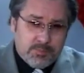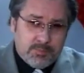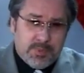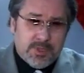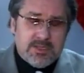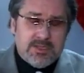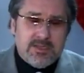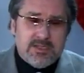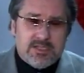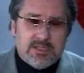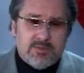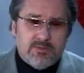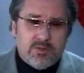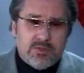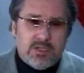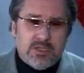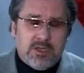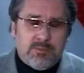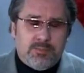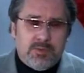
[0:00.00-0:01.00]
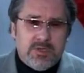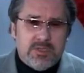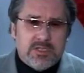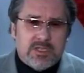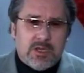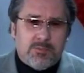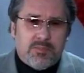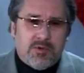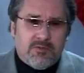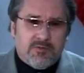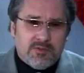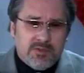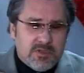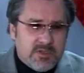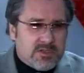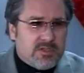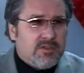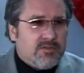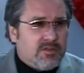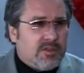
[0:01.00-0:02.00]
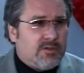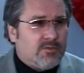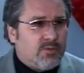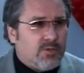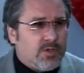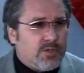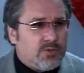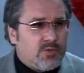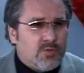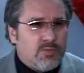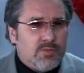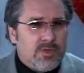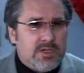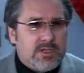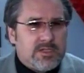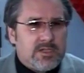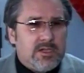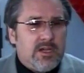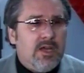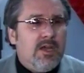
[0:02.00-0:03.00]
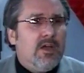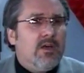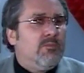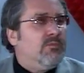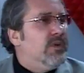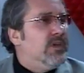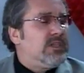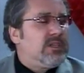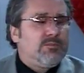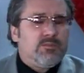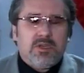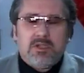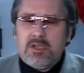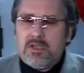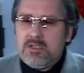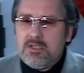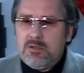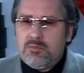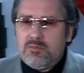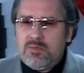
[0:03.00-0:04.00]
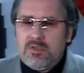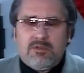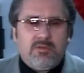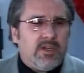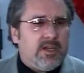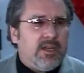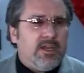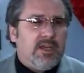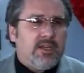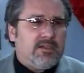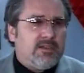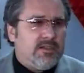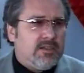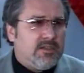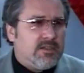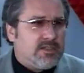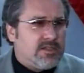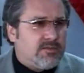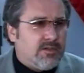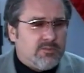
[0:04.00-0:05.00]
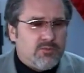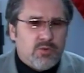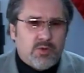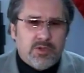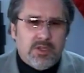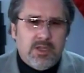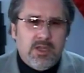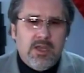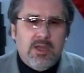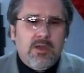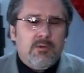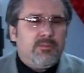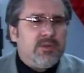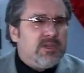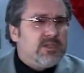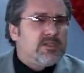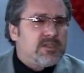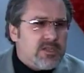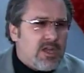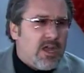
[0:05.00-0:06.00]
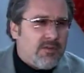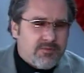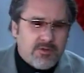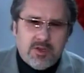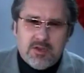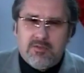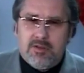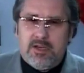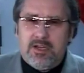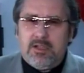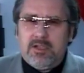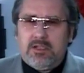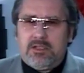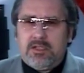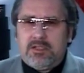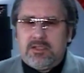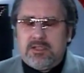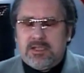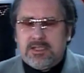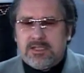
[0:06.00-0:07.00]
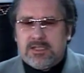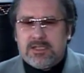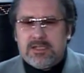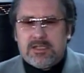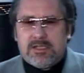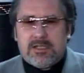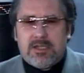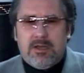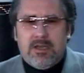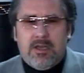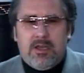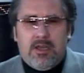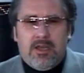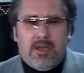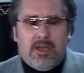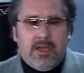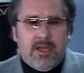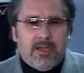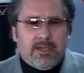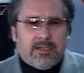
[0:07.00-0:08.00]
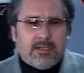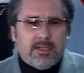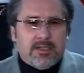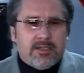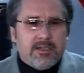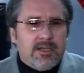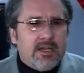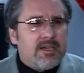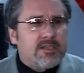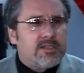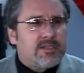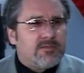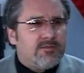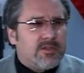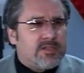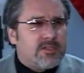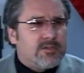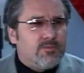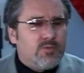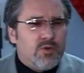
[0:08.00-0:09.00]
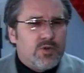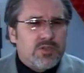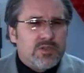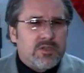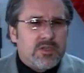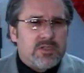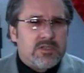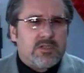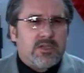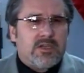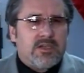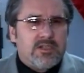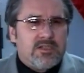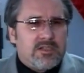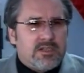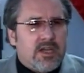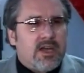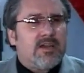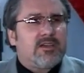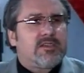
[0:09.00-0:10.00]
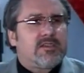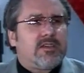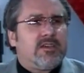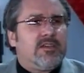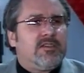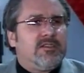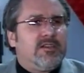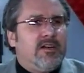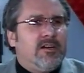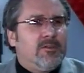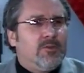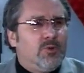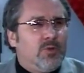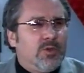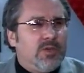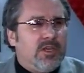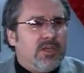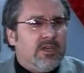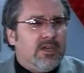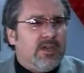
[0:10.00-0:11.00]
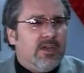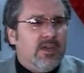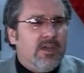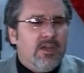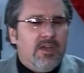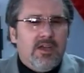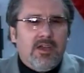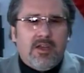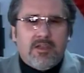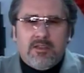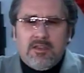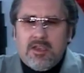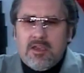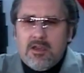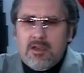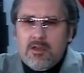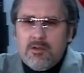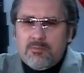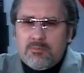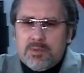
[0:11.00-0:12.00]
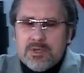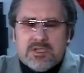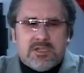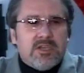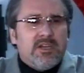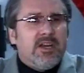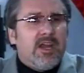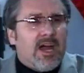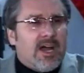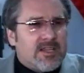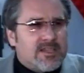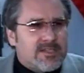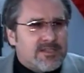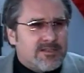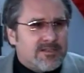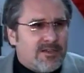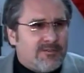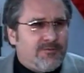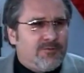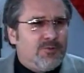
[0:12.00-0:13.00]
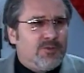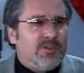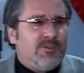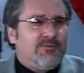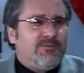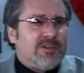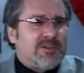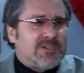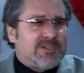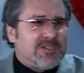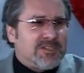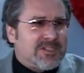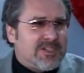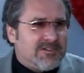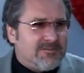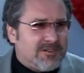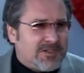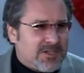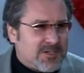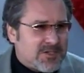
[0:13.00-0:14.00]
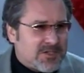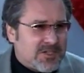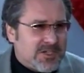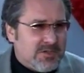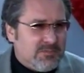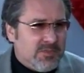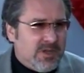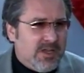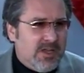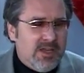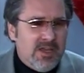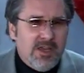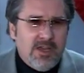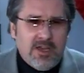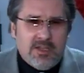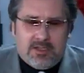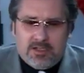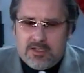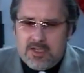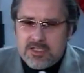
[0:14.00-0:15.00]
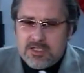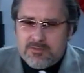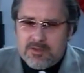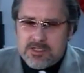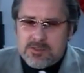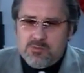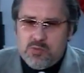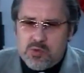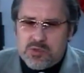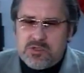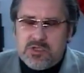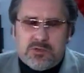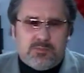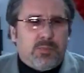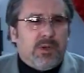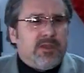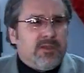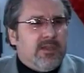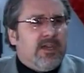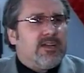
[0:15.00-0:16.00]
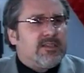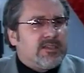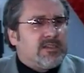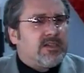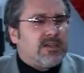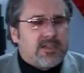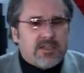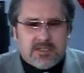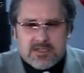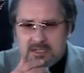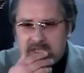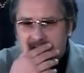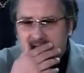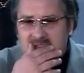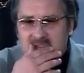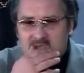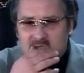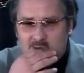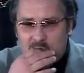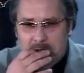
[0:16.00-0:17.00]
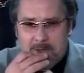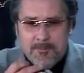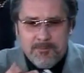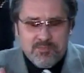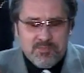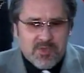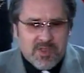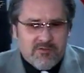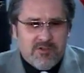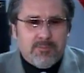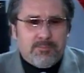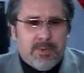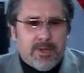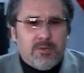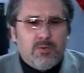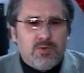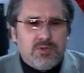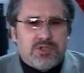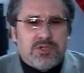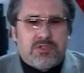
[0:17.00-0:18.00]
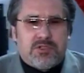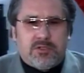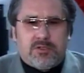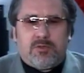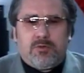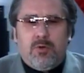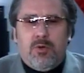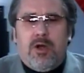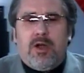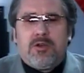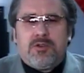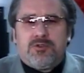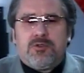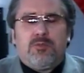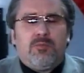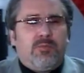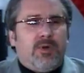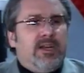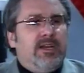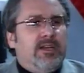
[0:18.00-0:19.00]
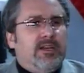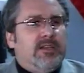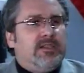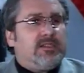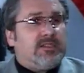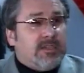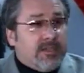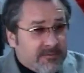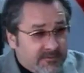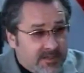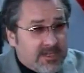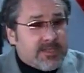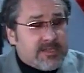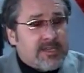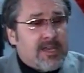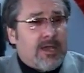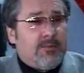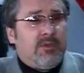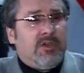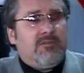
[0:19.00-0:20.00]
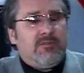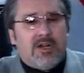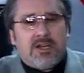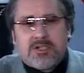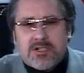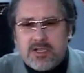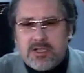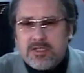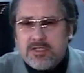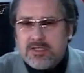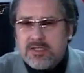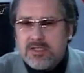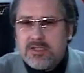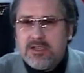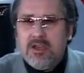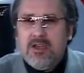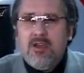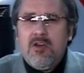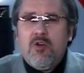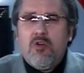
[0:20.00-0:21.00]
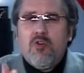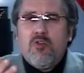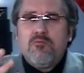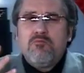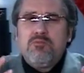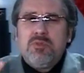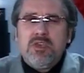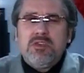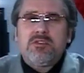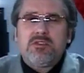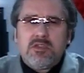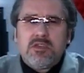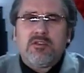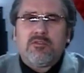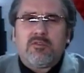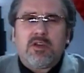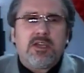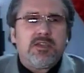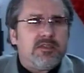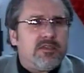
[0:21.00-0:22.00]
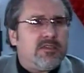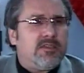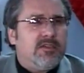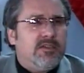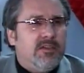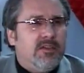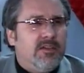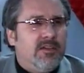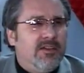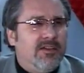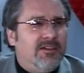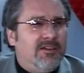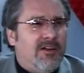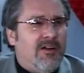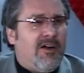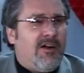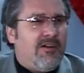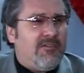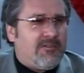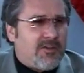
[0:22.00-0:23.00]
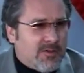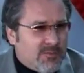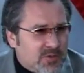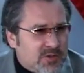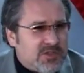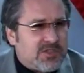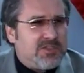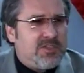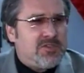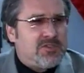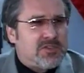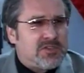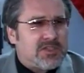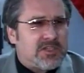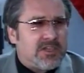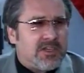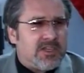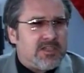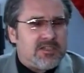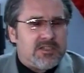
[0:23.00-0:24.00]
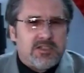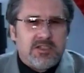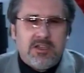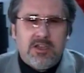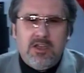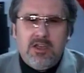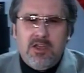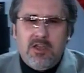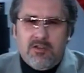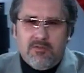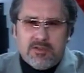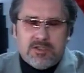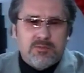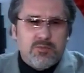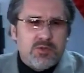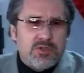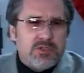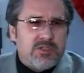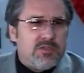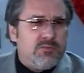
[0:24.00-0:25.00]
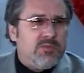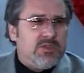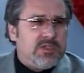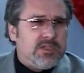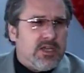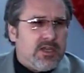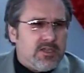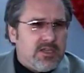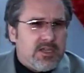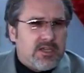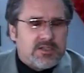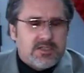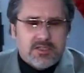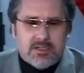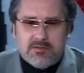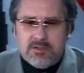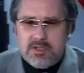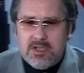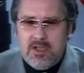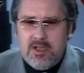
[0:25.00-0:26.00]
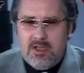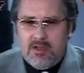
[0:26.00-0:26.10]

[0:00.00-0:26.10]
подействуй на епископа, внеси в него эту мысль, мы тебе дадим невероятные свободы. Представь, говорил этот нацист, это даст возможность христианской идеологии не потеряться на фоне фашистского режима. Это даст возможность подняться христианству. Вы получите то, о чем молились и вы сами, и ваши отцы, о миссии в России коммунистической России, вы сможете миссионерствовать,